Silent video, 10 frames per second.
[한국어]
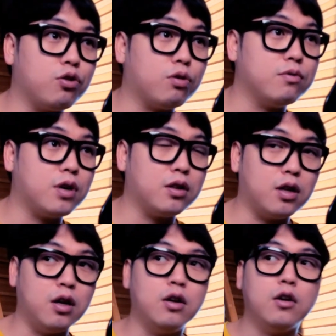
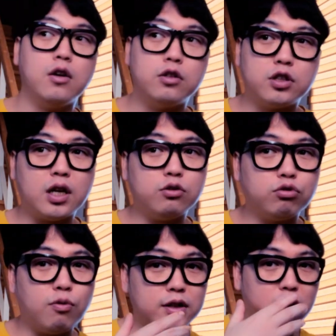여러분들한테 시간
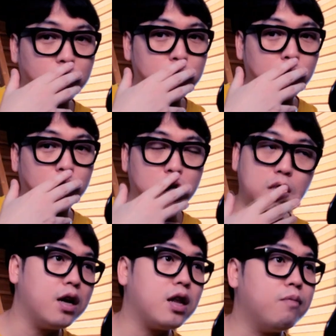두고 만나다 보면
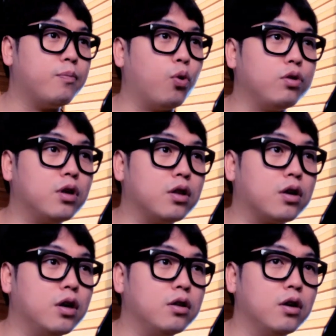이상한 사람들이
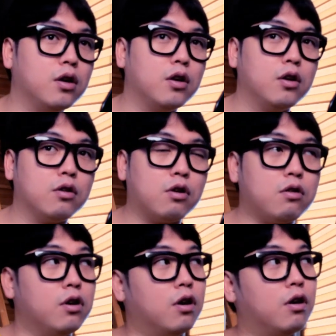보인다니까.
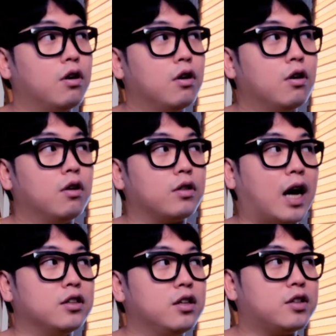그래서
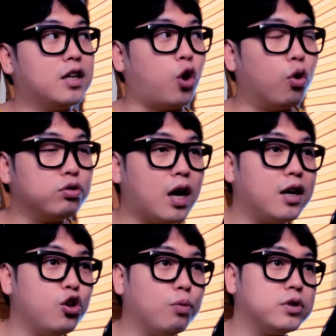나는 일단
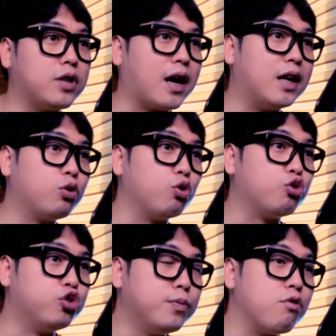정당한 이유 없이 내
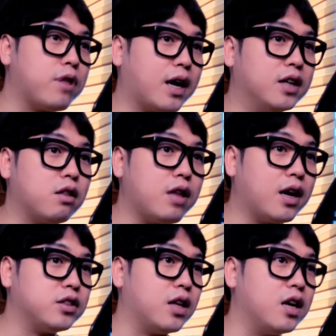카톡을 두 번
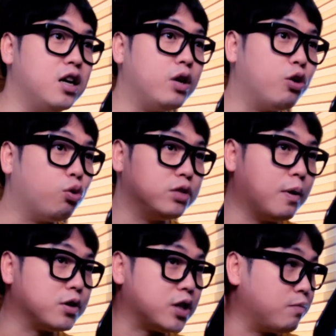쌩까잖아. 읽고
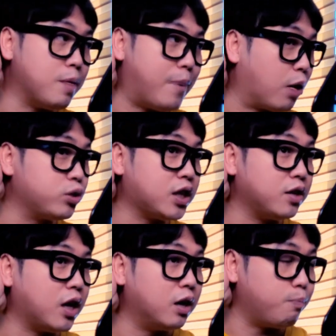씹어버리잖아. 그럼 난 바로
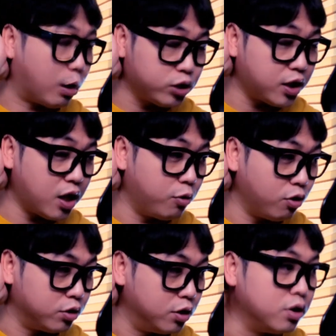차단다, 바로
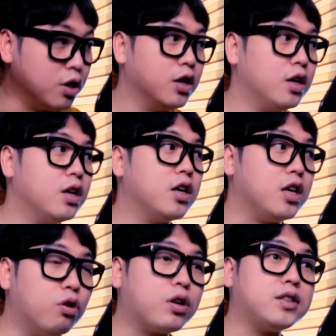차단해버리거든.
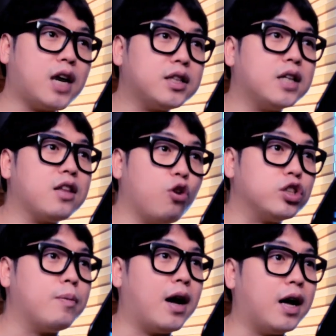이렇게 차단한
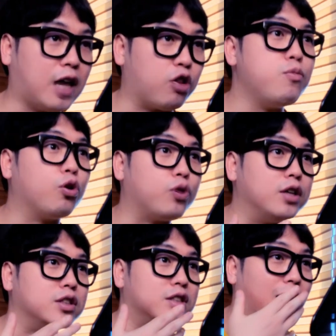여자만 한 다섯 명 돼,
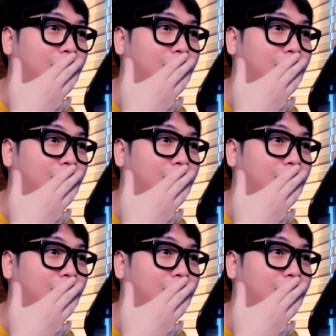진짜.